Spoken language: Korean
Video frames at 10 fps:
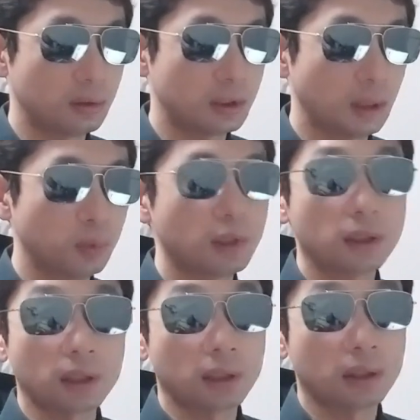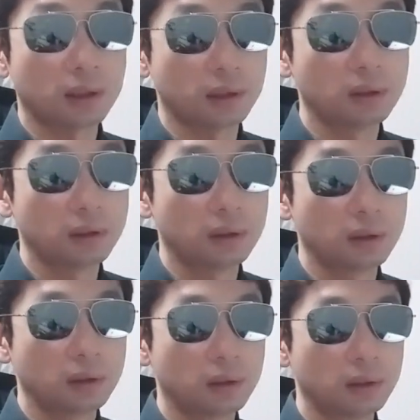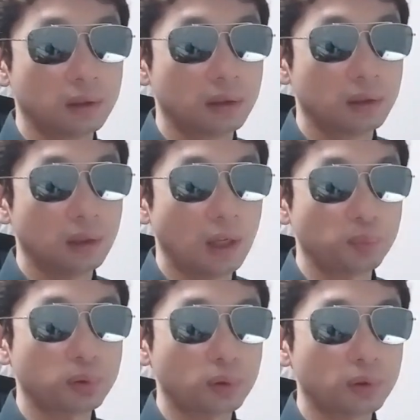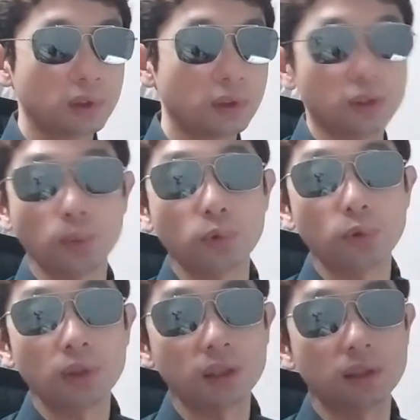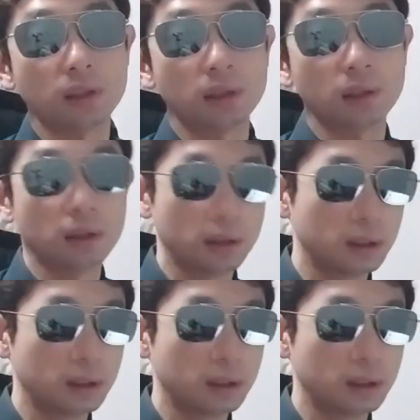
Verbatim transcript: 잘못했다, 앞으로 이런 일 없도록 하겠다